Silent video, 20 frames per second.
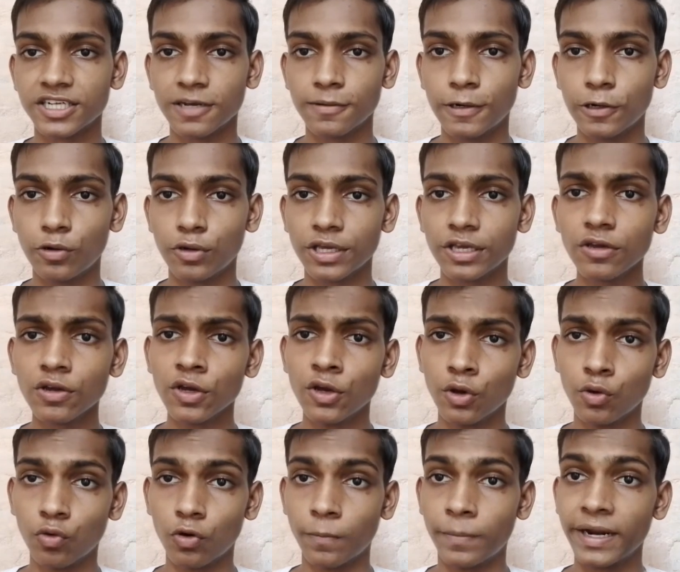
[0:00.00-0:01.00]
स्टेबल होगी
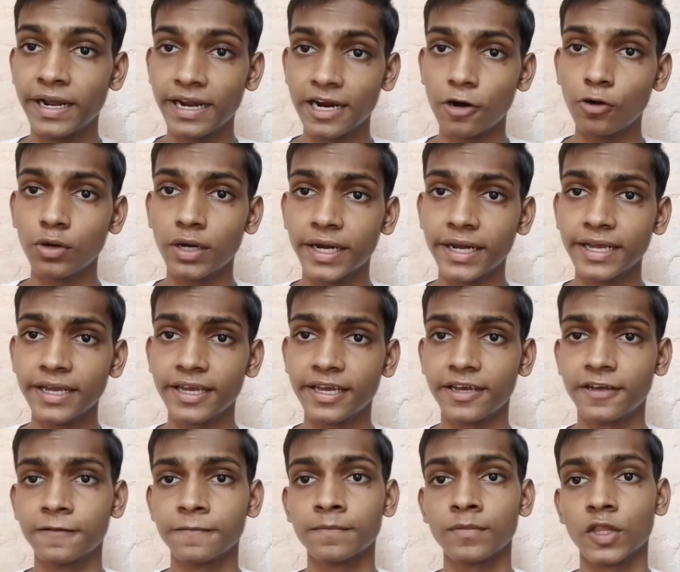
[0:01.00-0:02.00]
वो ब्रेकआउट
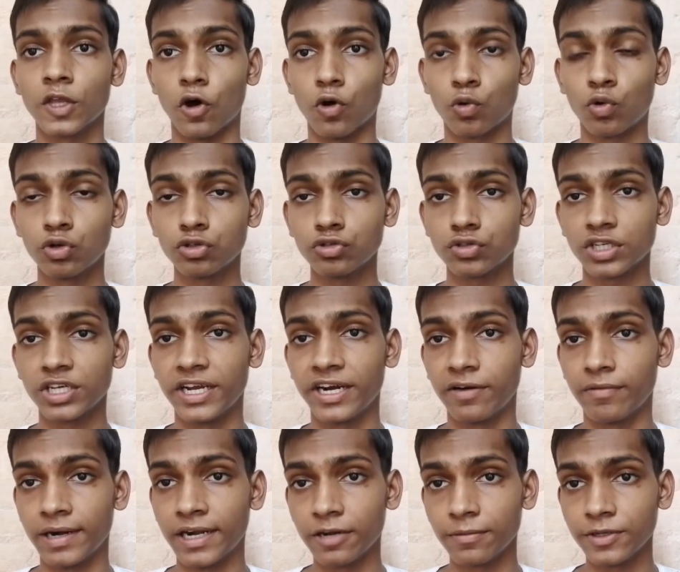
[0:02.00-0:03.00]
करेंगे और कुछ उसके
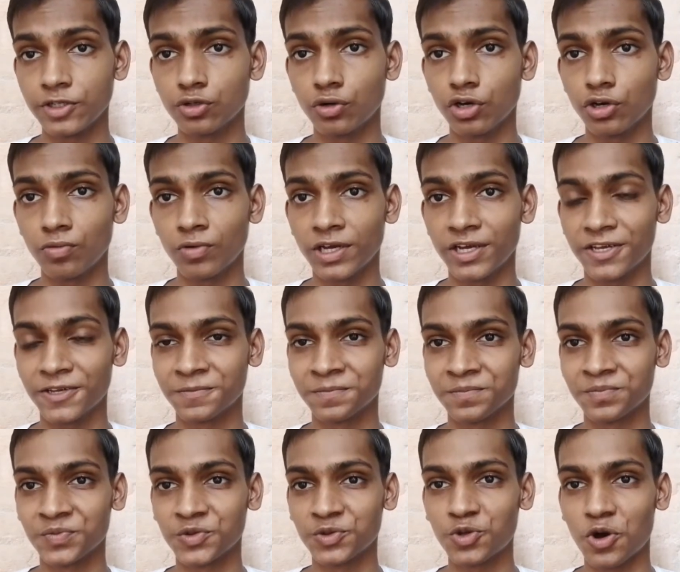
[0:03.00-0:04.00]
इवेंट भी जुड़े हुए हैं
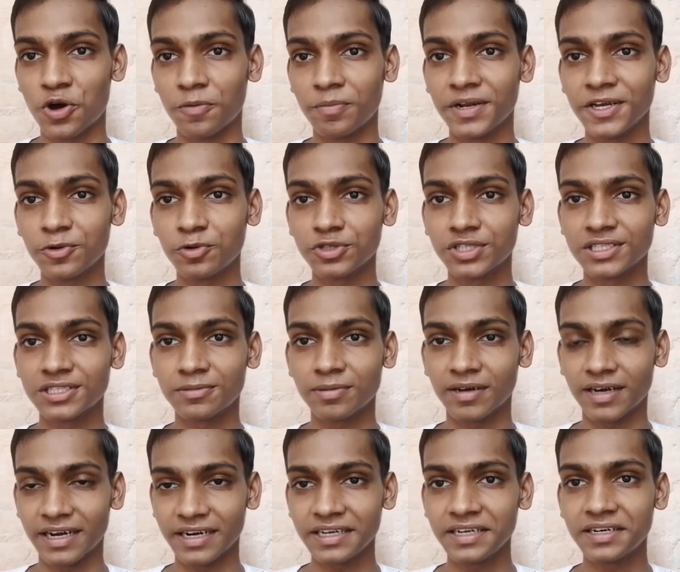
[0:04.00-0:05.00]
तो हमने कुछ इस
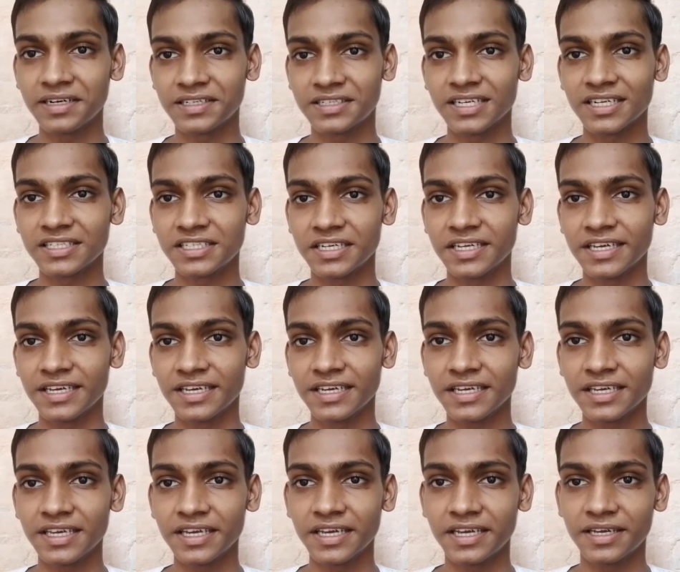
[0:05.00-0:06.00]
प्रकार की रिसर्च की
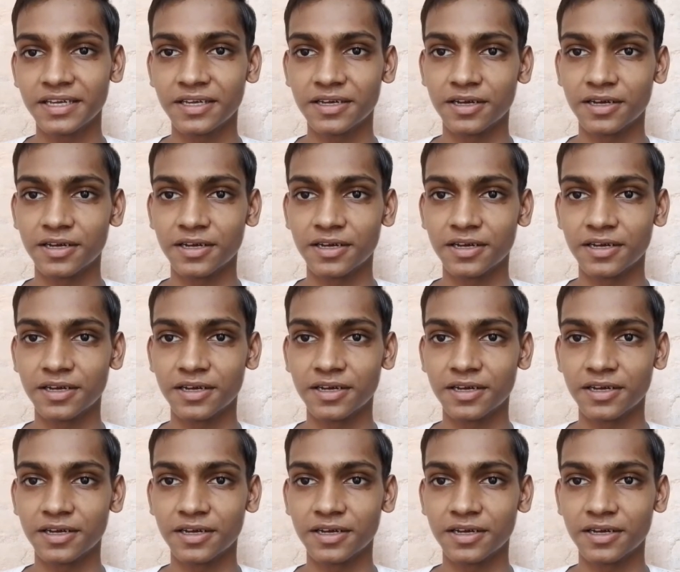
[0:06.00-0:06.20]
है कि